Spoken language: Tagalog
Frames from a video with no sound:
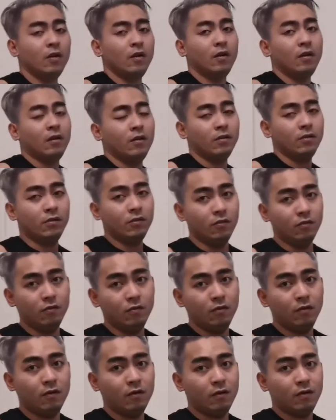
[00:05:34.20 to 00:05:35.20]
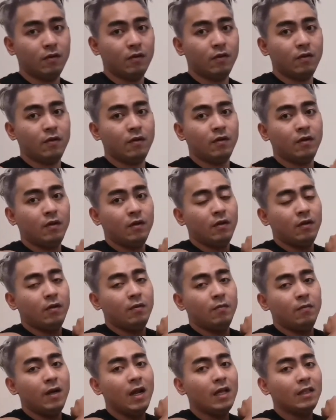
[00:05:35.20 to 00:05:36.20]
So,
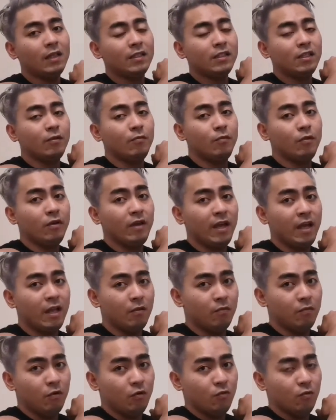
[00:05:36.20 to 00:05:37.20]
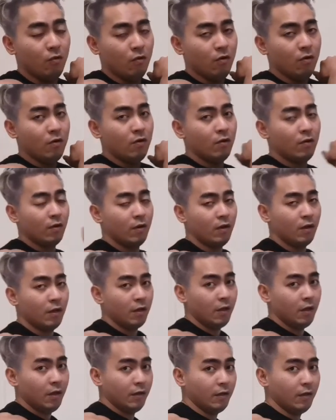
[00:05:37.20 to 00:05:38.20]
practicein mo yung elbow mo
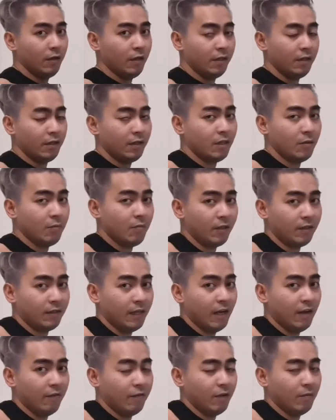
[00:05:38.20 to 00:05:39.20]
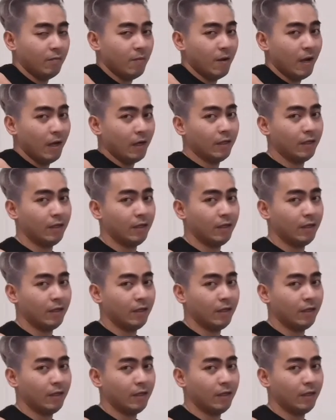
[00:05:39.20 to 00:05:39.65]
na hindi siya mag-travel back.